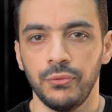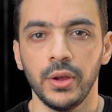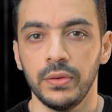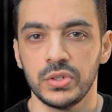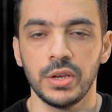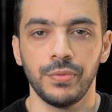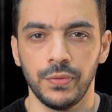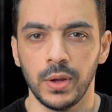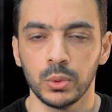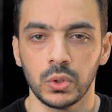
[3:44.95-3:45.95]
5G في
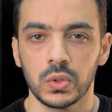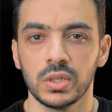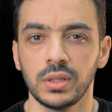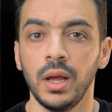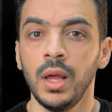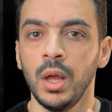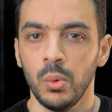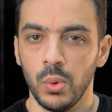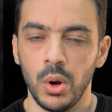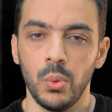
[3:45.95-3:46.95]
الفئه المتوسطه
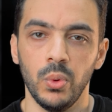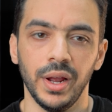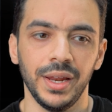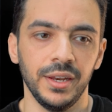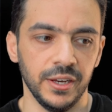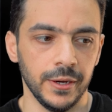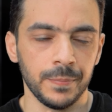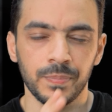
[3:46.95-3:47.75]
وهو ان